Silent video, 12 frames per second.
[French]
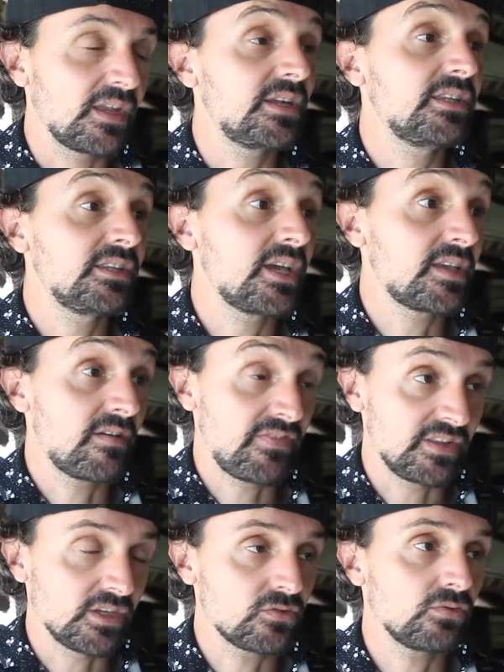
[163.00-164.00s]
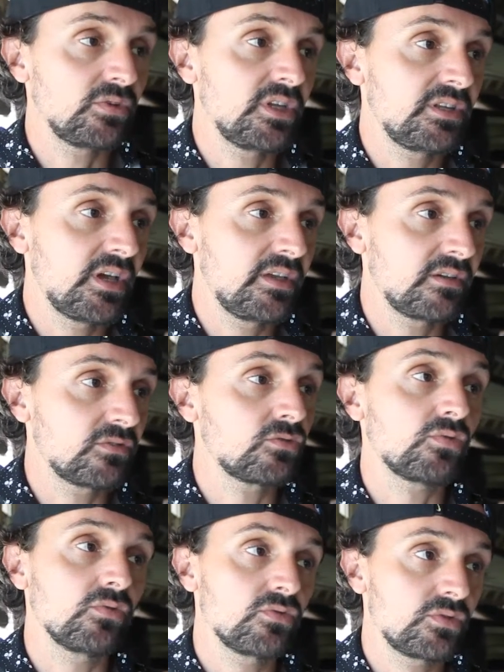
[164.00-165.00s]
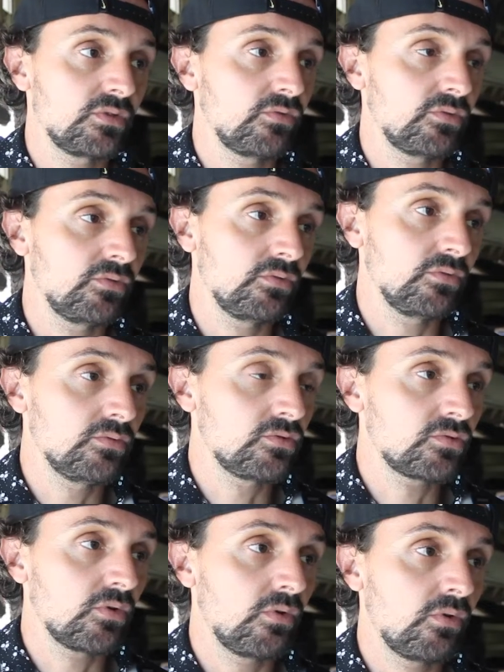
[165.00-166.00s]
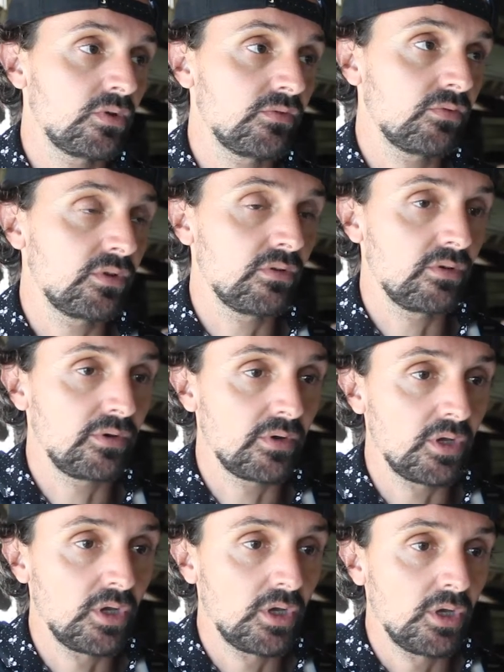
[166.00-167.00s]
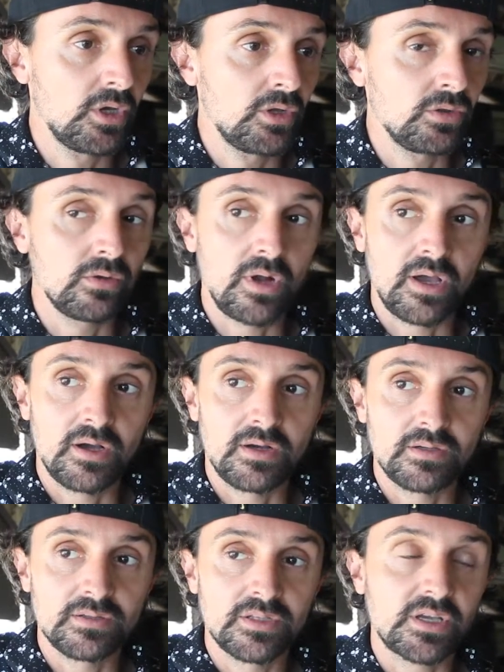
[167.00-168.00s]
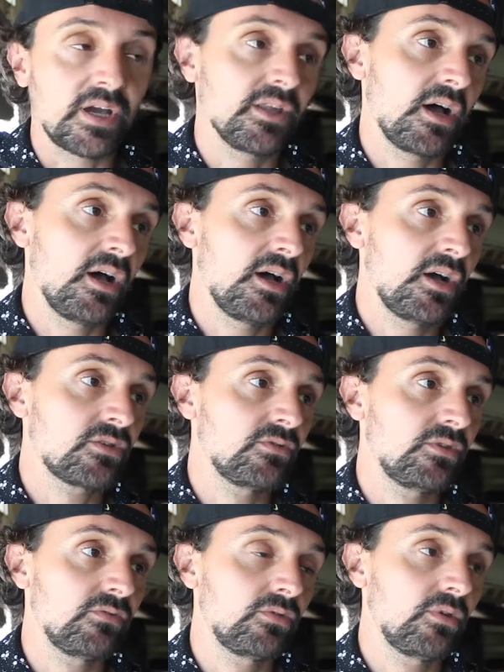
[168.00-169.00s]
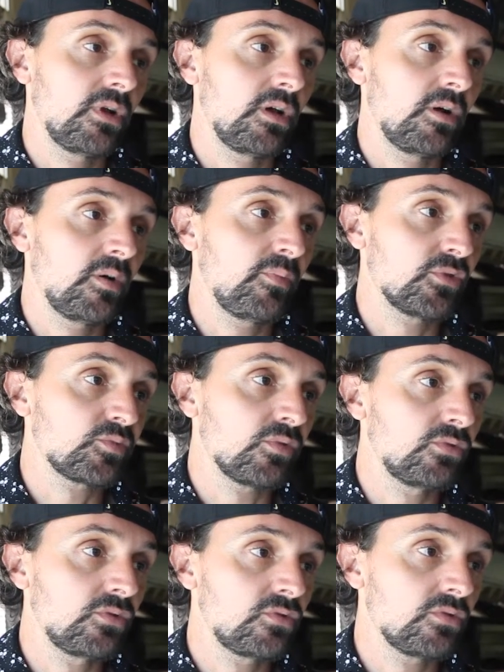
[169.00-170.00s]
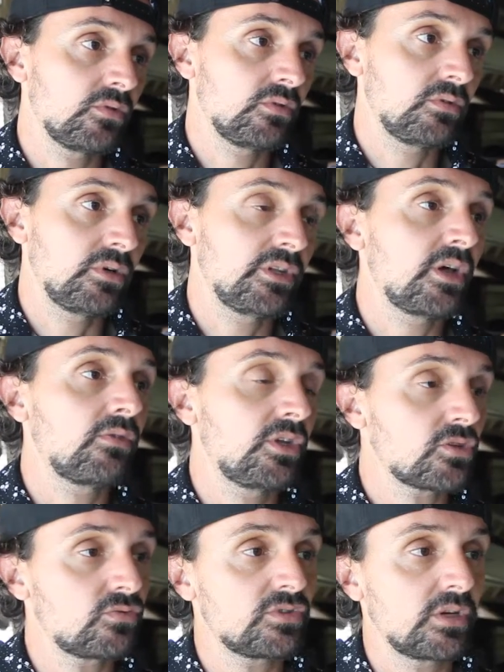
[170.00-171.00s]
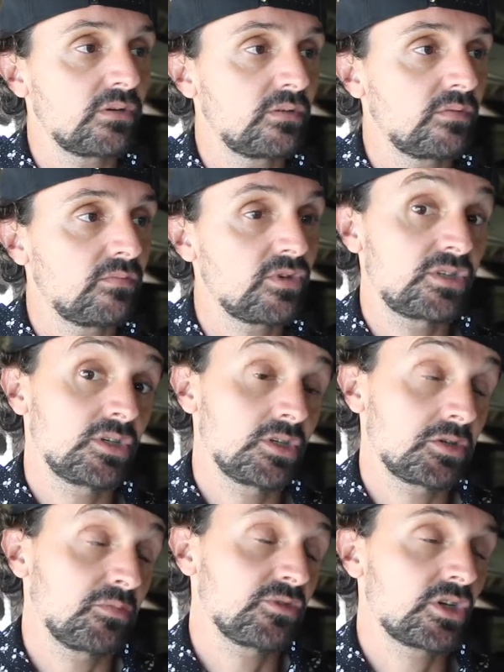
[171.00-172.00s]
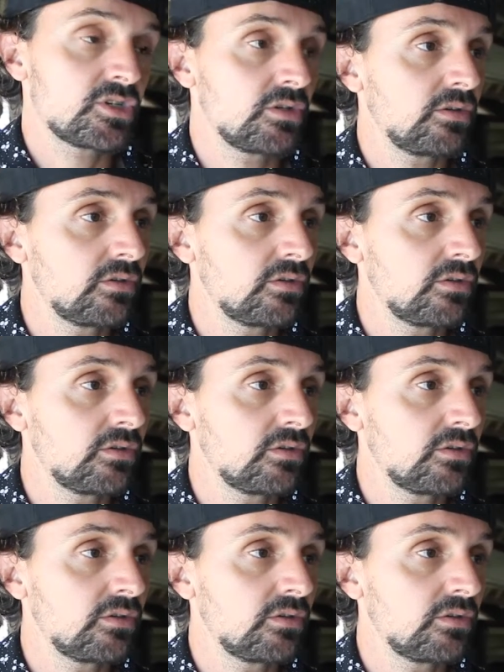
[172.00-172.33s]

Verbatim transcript: les détails, qui avaient fait attention aux détails, que ce soit au niveau du son, au niveau de, de la, des cadrages, au niveau de la post-production, l'étalonnage, tout ça. Quoi. Moi, c'est comme ça que